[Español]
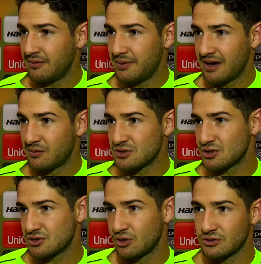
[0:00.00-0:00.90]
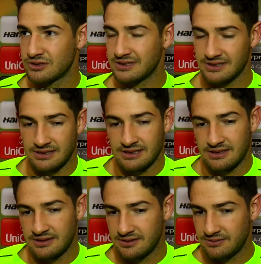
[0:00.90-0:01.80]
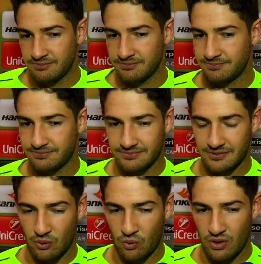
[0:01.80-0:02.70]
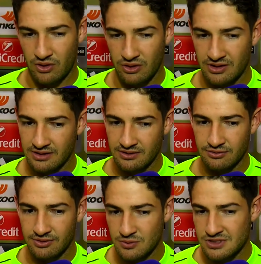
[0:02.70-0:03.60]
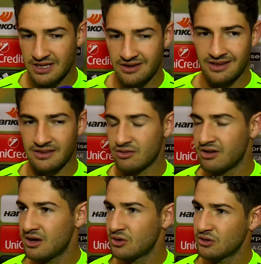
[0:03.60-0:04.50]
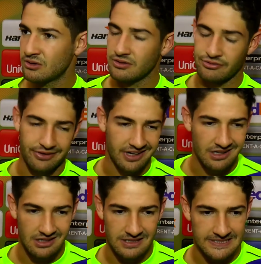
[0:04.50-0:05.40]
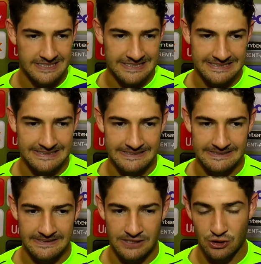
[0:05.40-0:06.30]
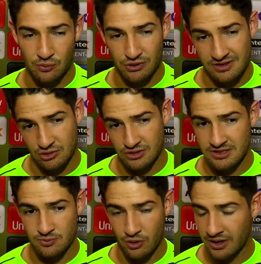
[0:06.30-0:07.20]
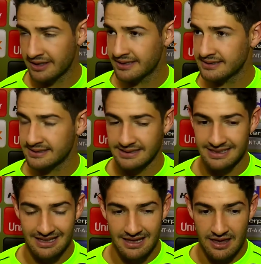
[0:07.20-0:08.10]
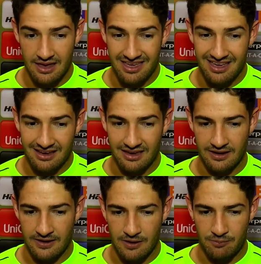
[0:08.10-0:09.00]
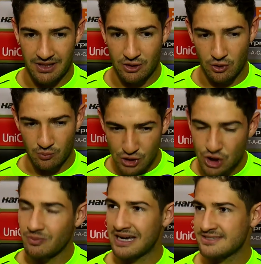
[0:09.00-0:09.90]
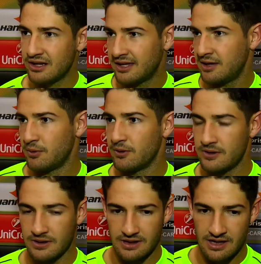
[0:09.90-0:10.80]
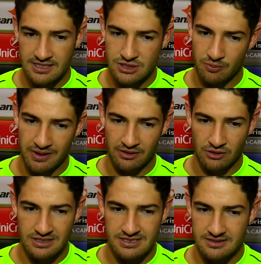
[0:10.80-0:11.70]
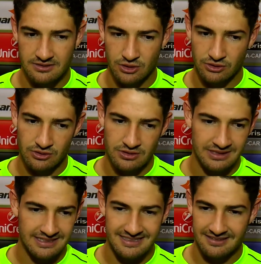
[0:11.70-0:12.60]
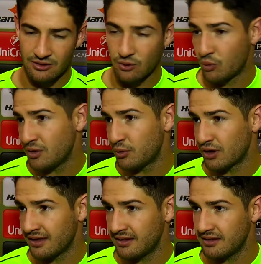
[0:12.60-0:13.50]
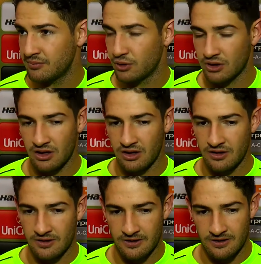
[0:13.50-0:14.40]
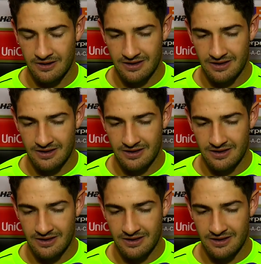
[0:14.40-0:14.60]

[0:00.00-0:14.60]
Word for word: pegamos dos goles. Y cuando fuimos ahí a intervalo, Fra eh, ha dicho muchas cosas buenas, pidió mucho más del equipo y esto para nosotros es todo muy importante porque